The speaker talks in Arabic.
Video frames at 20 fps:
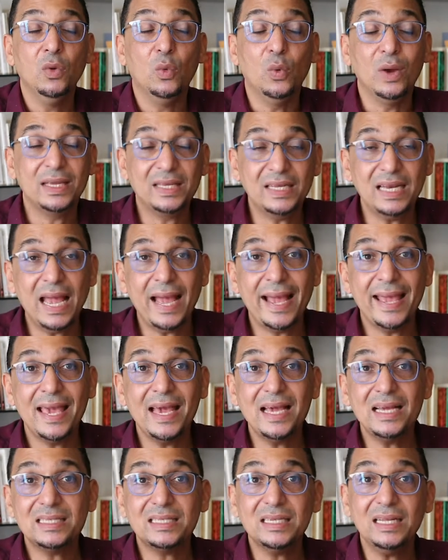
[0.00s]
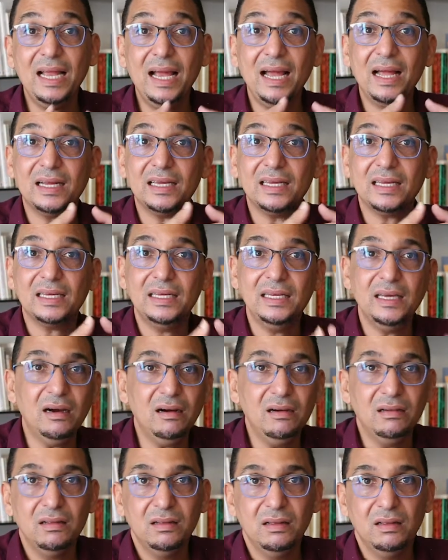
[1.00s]
ولكن حياتي
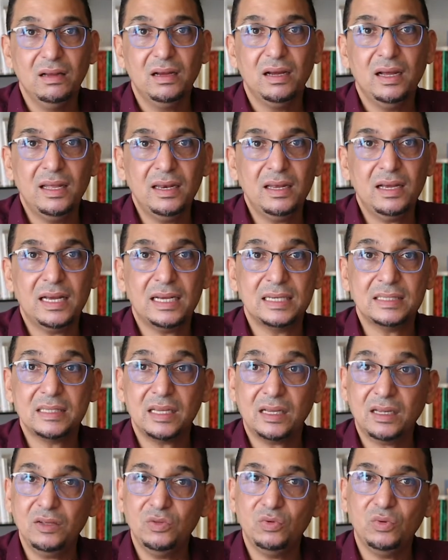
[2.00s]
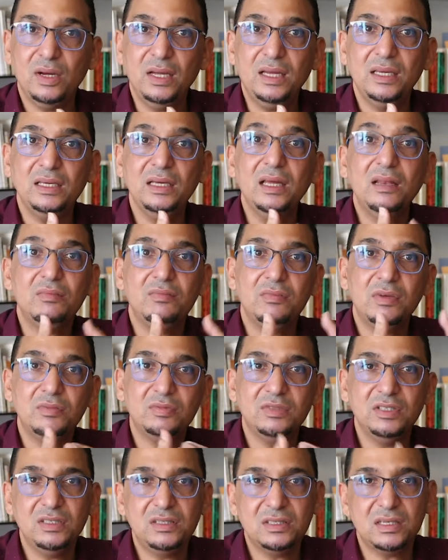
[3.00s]
الحقيقيه انا اعتقدها هي لما
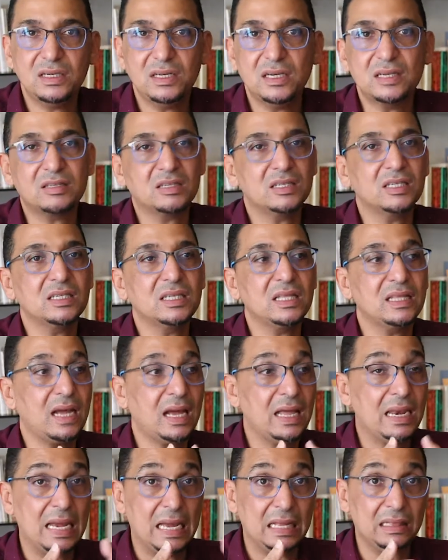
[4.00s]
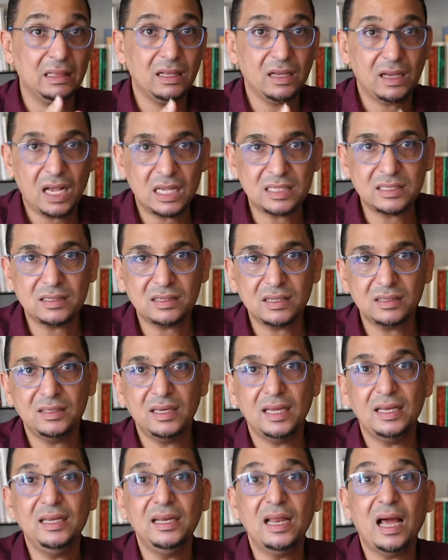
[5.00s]
بديت تناسس القناعات الخاصه
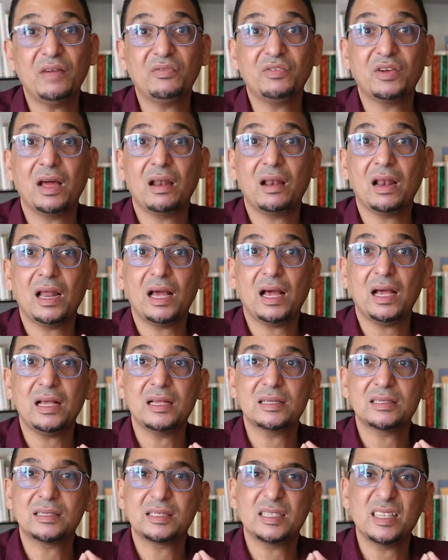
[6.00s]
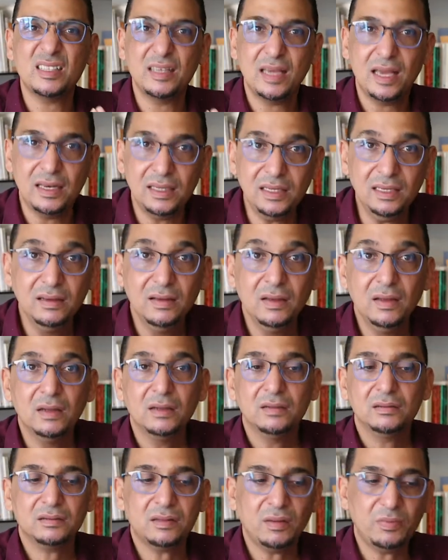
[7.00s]
ديالي الافكار الخاصه ديالي
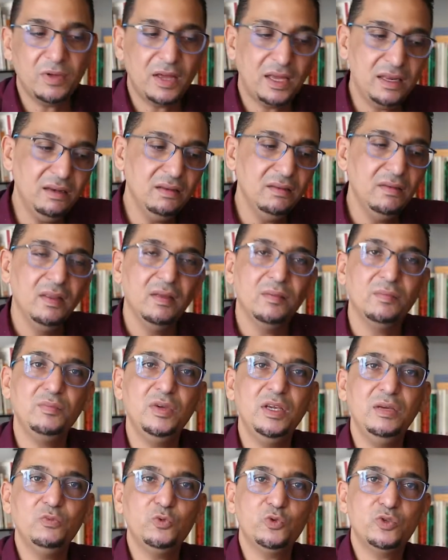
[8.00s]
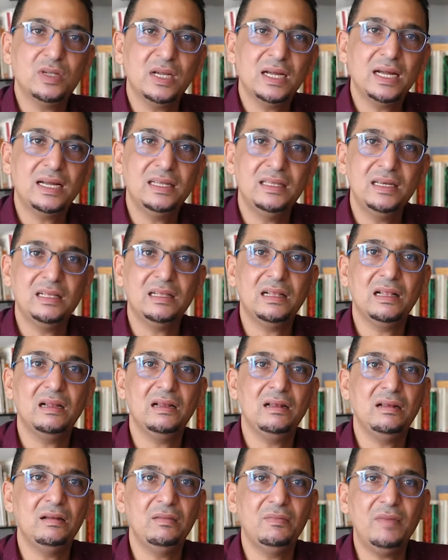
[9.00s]
طبعا بمساعده
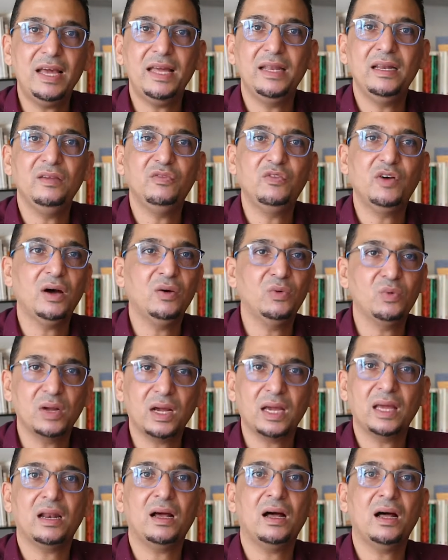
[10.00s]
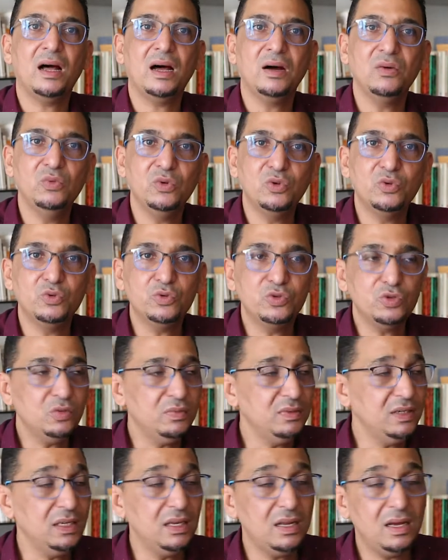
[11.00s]
المعرفه والقراءه
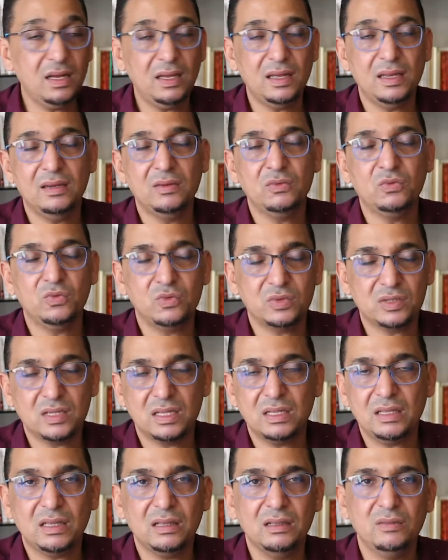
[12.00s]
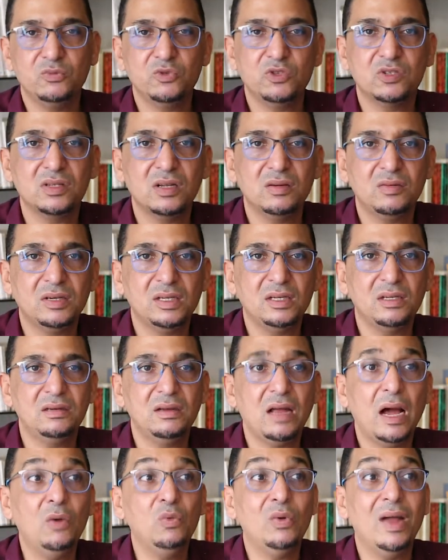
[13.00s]
والكتب الى ان وصلت للمستوى
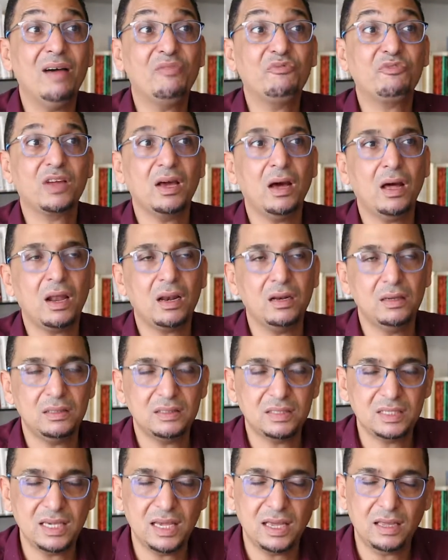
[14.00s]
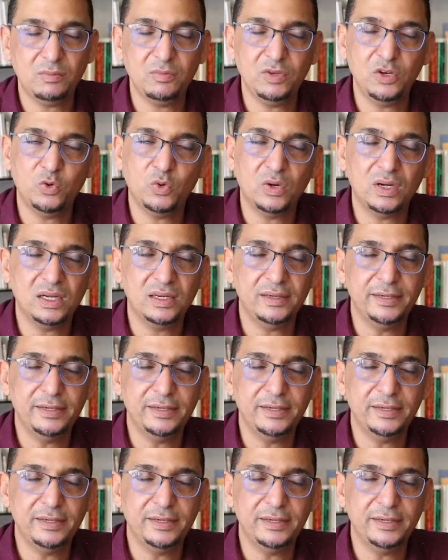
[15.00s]
او الافكار التي احملها